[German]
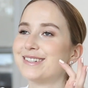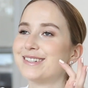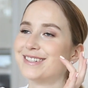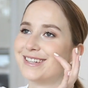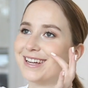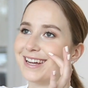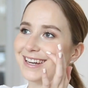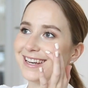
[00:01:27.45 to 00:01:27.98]

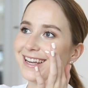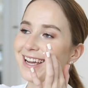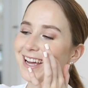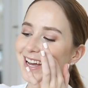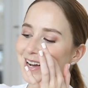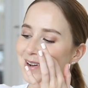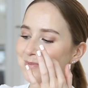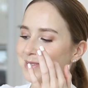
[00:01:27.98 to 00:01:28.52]
Und dann
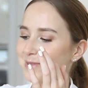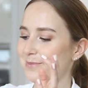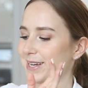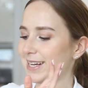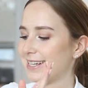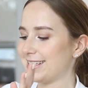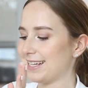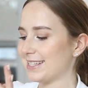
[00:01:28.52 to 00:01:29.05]
habe ich mir
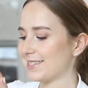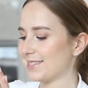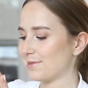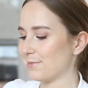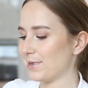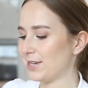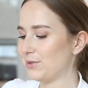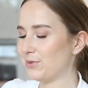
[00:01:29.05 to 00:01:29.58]
halt
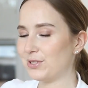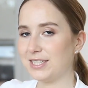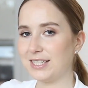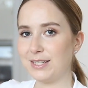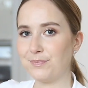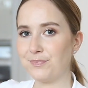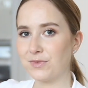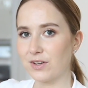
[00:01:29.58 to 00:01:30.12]
letztes Mal nur
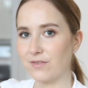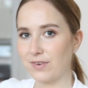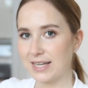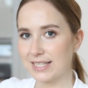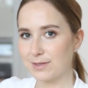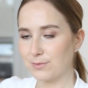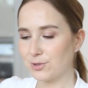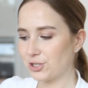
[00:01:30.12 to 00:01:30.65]
die
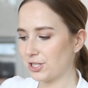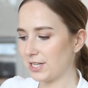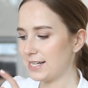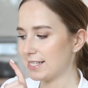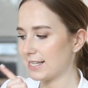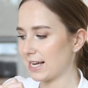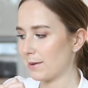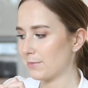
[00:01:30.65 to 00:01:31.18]
weißen
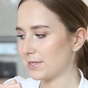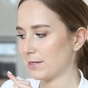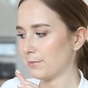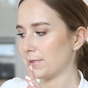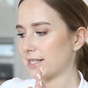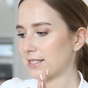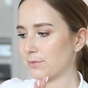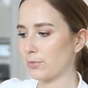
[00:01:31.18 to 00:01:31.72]
bestellt. Da gab es die
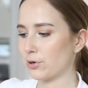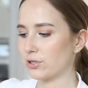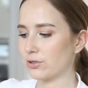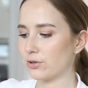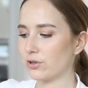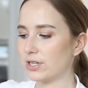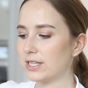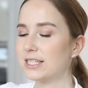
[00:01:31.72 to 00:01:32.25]
Mixed Box
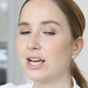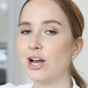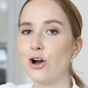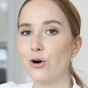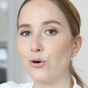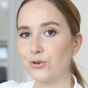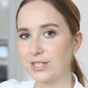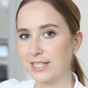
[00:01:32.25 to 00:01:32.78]
noch nicht
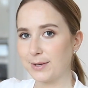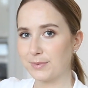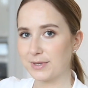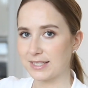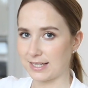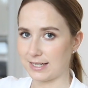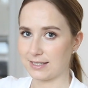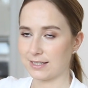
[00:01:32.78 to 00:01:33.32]
und die gibt
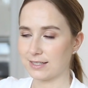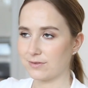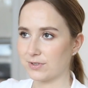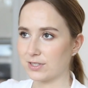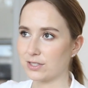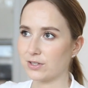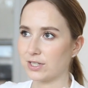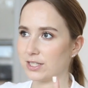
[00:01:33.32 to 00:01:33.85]
es halt jetzt,
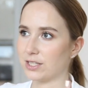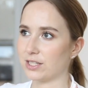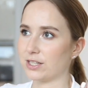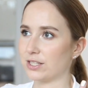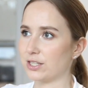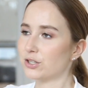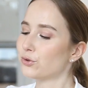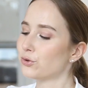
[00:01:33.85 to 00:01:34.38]
was ich richtig,
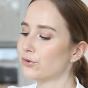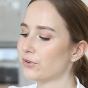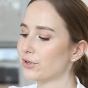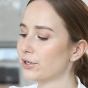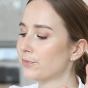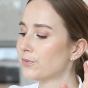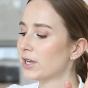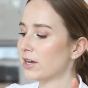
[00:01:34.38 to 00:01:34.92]
richtig cool
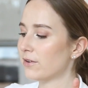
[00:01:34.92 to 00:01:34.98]
finde.